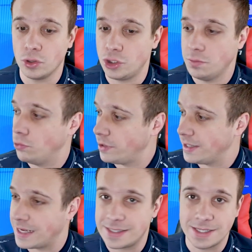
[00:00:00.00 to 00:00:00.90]
notebook
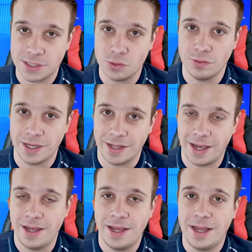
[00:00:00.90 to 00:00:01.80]
da Samsung,
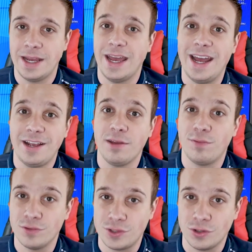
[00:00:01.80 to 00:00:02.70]
né? Eric,
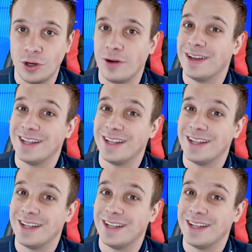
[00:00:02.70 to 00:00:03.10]
funcionou?